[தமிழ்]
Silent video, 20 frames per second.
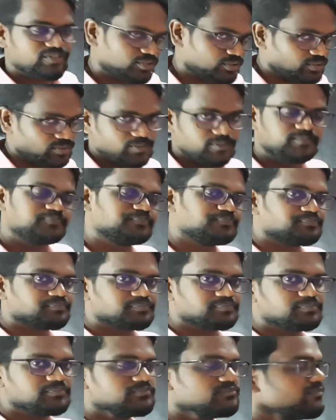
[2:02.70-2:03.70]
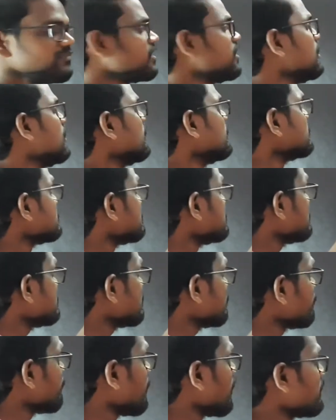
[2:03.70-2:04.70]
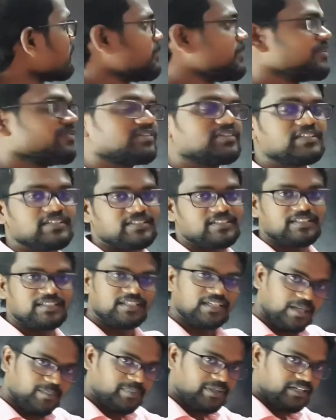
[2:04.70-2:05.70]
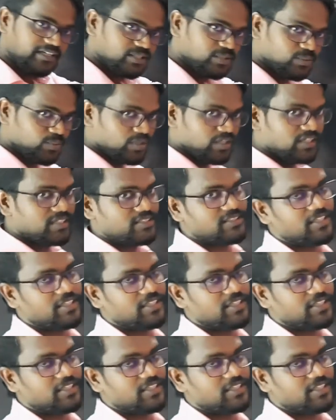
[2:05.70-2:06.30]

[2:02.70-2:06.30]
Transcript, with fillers: வந்திருக்கும் இந்த ஃபார்ம் எப்படி வந்தது அப்படின்றது உங்களுக்கு